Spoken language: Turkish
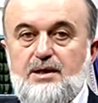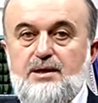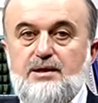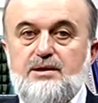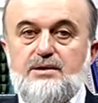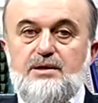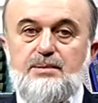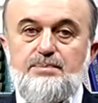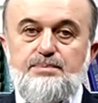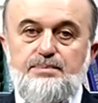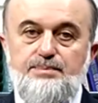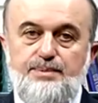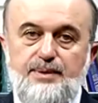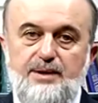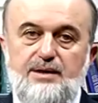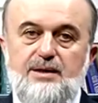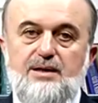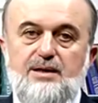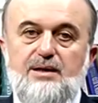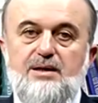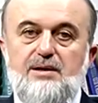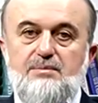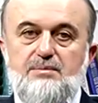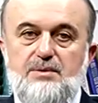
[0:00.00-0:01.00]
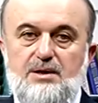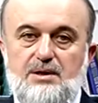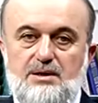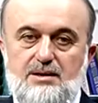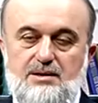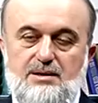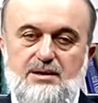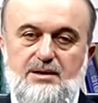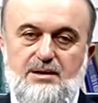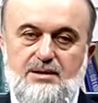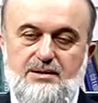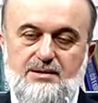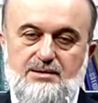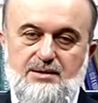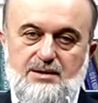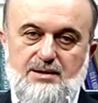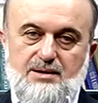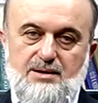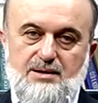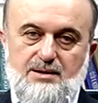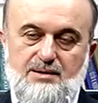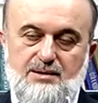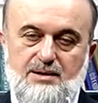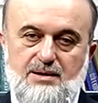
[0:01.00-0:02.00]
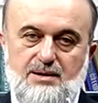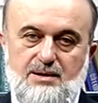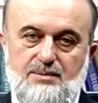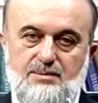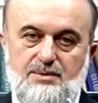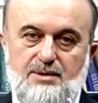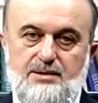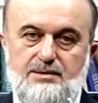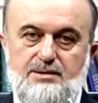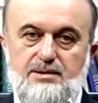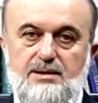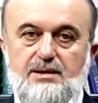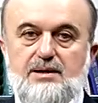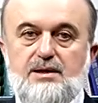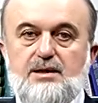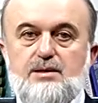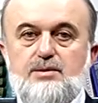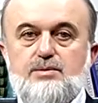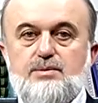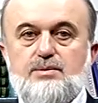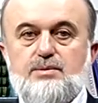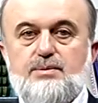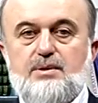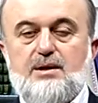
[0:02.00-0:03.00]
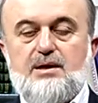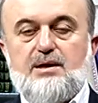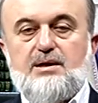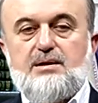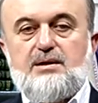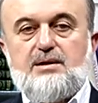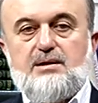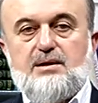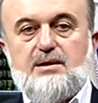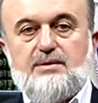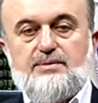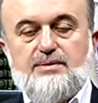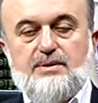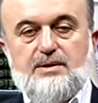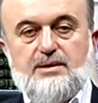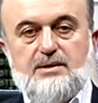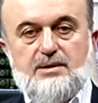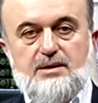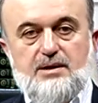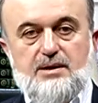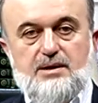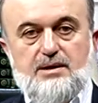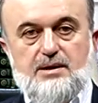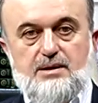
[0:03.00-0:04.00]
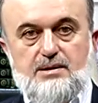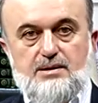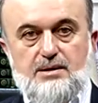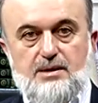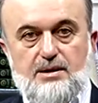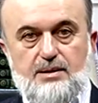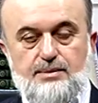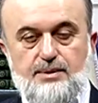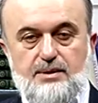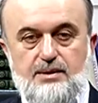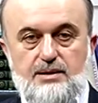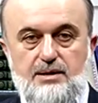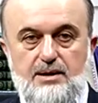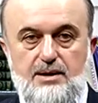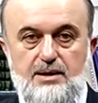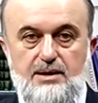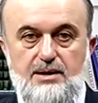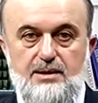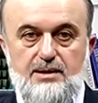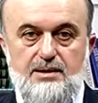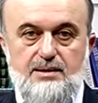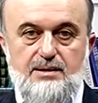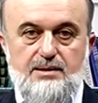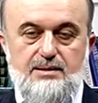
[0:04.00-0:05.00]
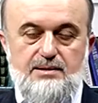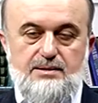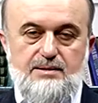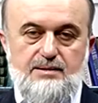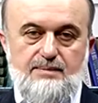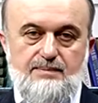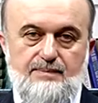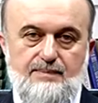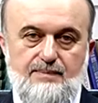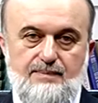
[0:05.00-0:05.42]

Rabbena mâ halakte hâdâ bâtila subhâneke fegına azâben nâr.